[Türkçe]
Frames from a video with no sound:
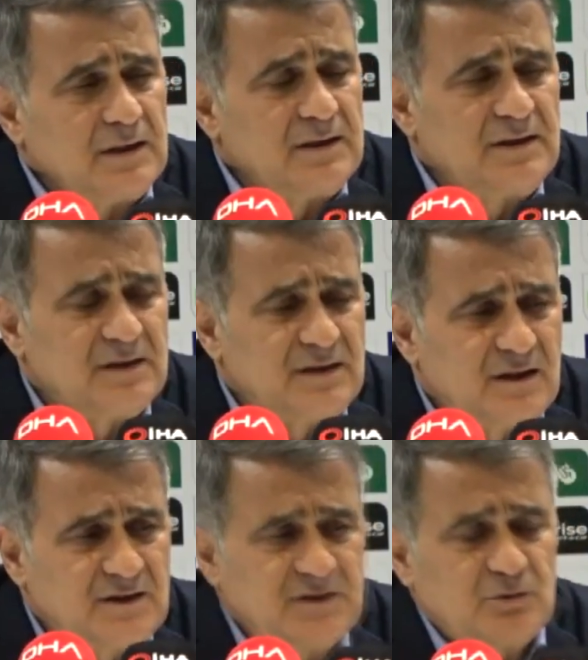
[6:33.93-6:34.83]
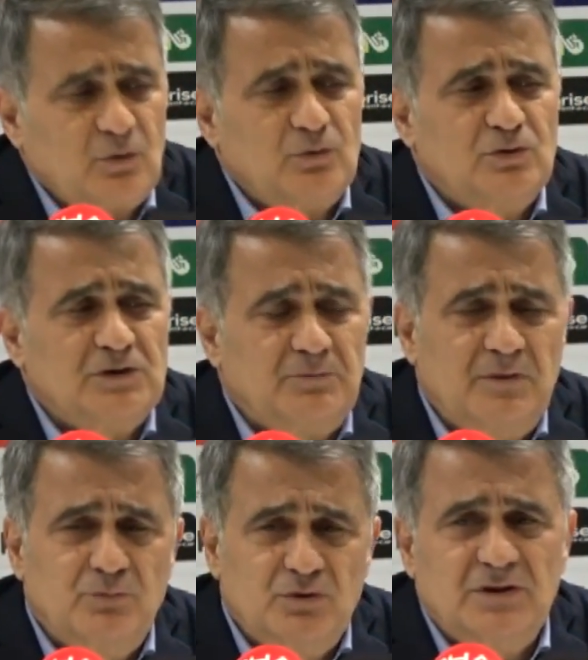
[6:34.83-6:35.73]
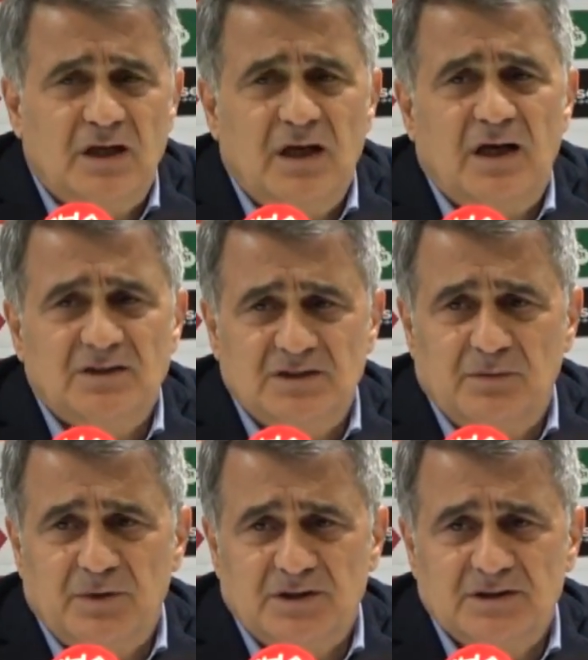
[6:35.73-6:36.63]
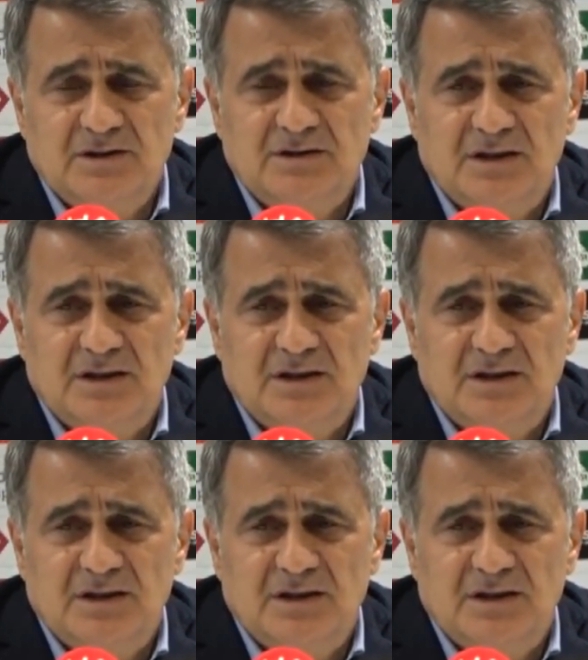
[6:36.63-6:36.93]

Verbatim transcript: E, yeteneğin kısıtlı olduğu zaman bunu daha az yaparsınız.